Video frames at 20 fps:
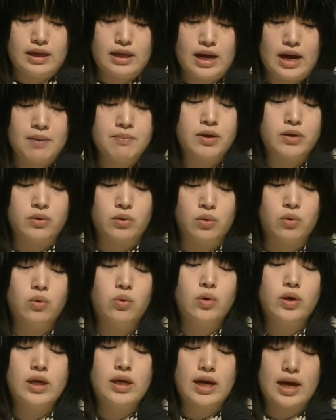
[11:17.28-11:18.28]
雨の
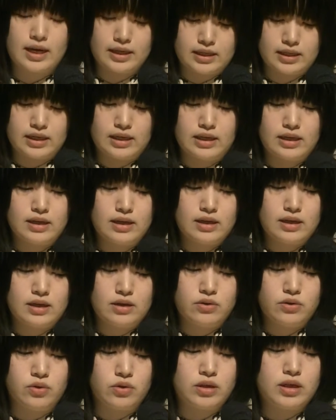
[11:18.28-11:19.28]
多い秋、
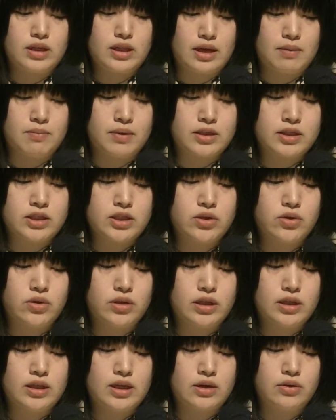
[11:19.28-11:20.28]
雪で真っ白
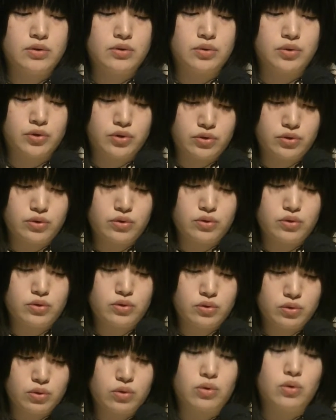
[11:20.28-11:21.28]
になる冬
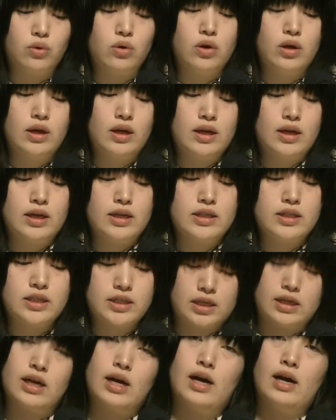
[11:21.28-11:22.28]
の
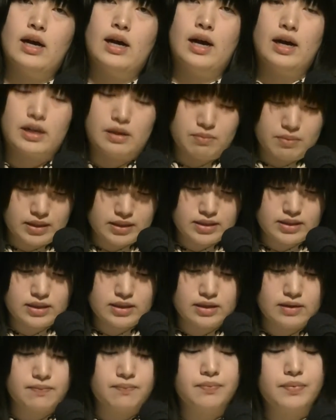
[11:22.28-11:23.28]
四季がありま
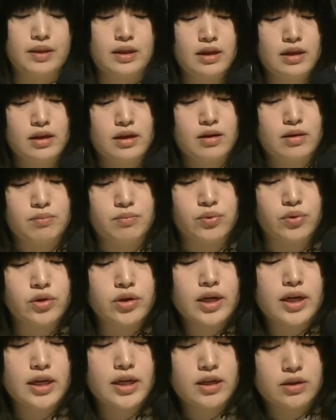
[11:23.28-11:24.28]
す。
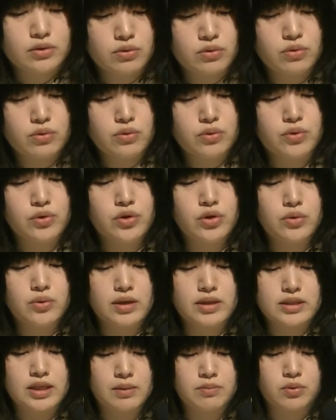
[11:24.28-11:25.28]
ブルガリアの冬
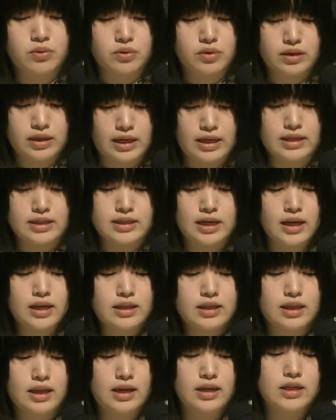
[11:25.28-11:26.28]
は寒くて、
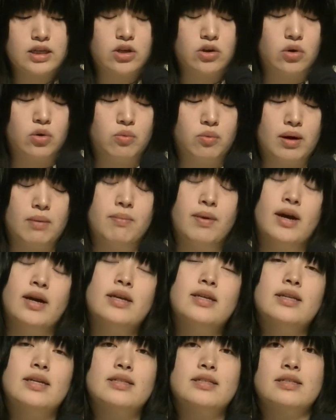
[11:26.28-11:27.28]
最低気温は
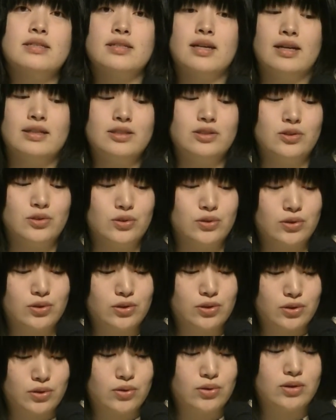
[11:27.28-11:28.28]
マイナス
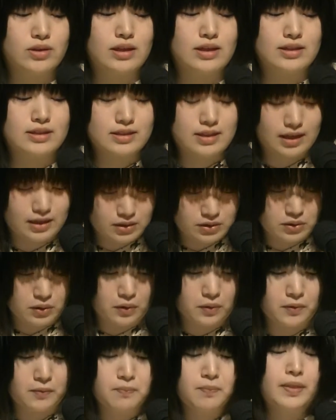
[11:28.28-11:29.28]
39.3 度、